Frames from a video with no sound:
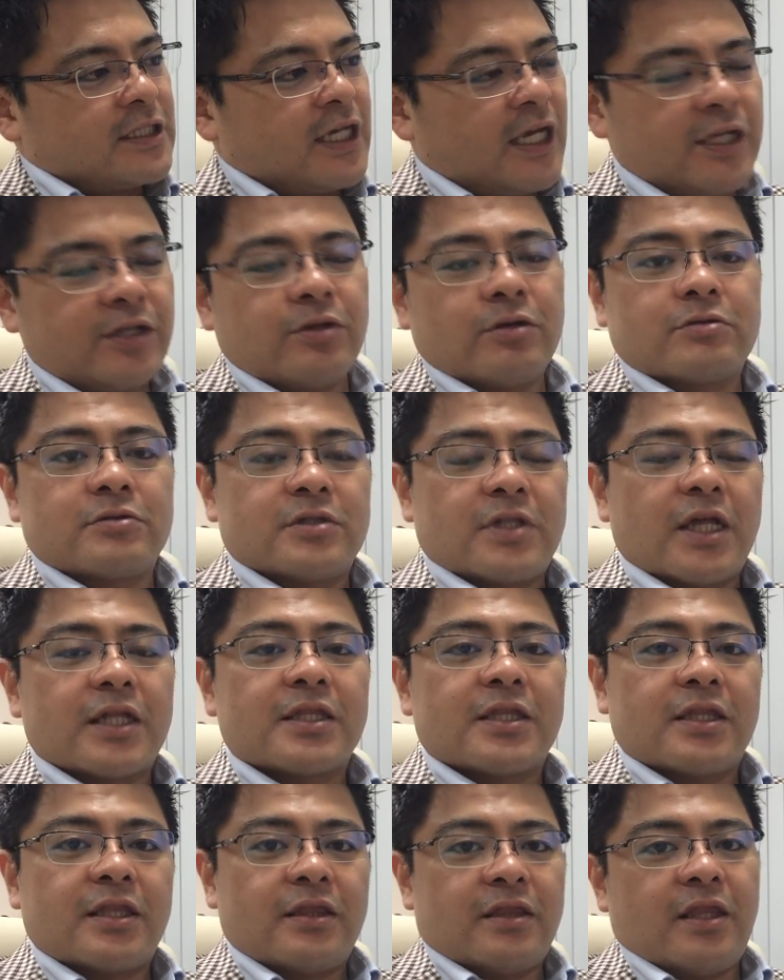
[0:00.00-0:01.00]
権力
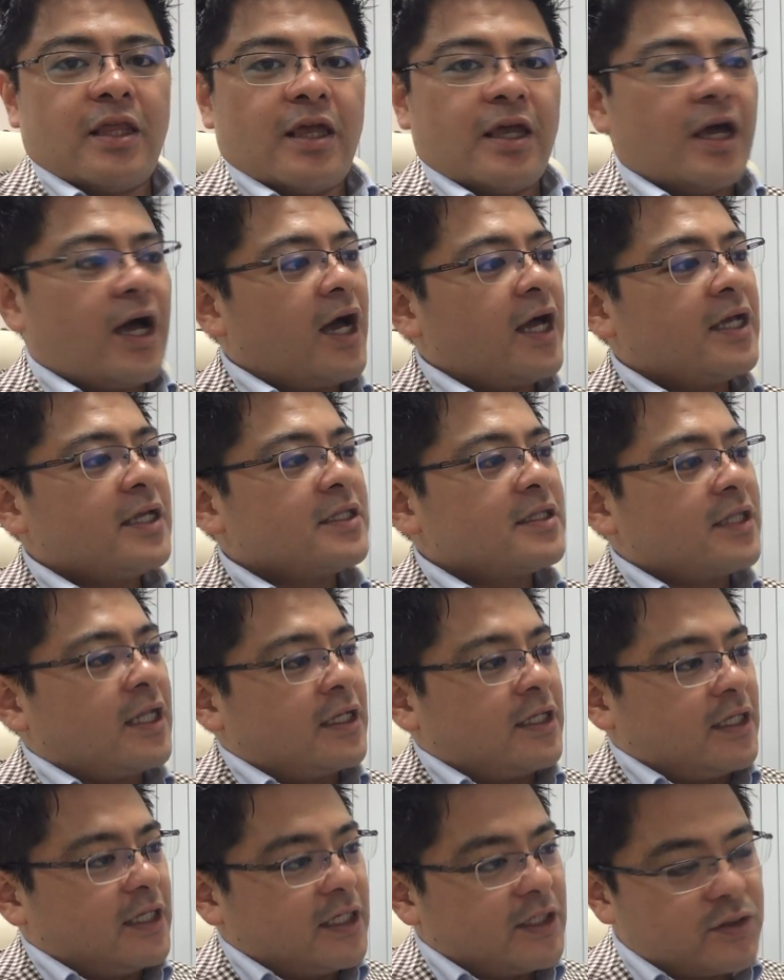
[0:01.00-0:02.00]
だって相
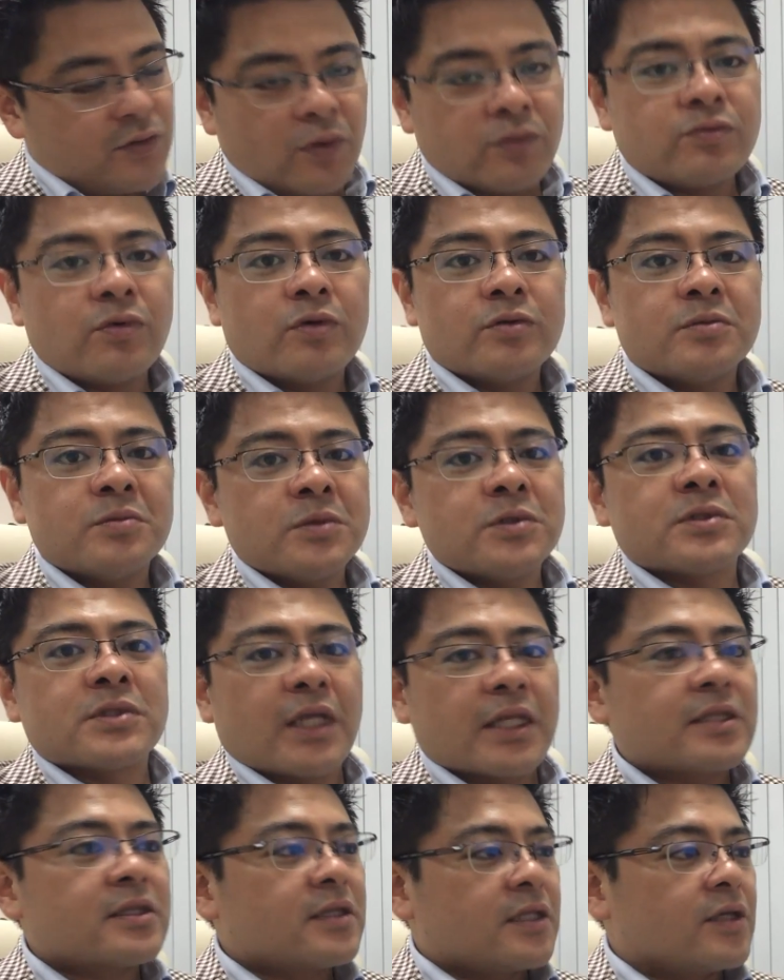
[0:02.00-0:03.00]
手に依存を生むん
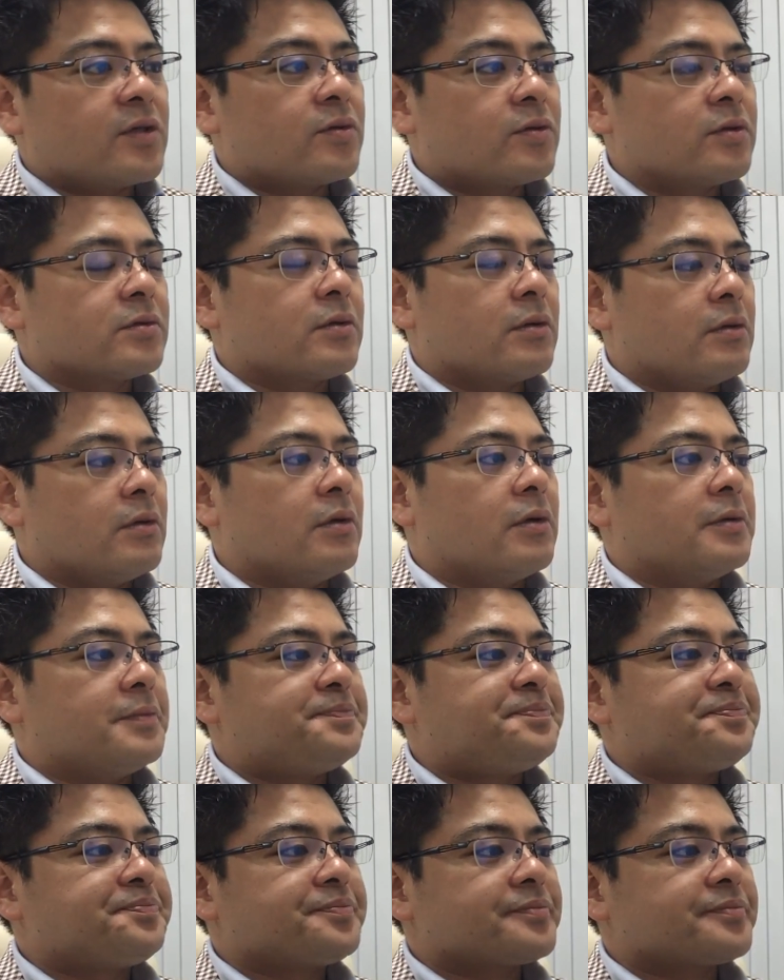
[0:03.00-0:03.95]
だっていうことを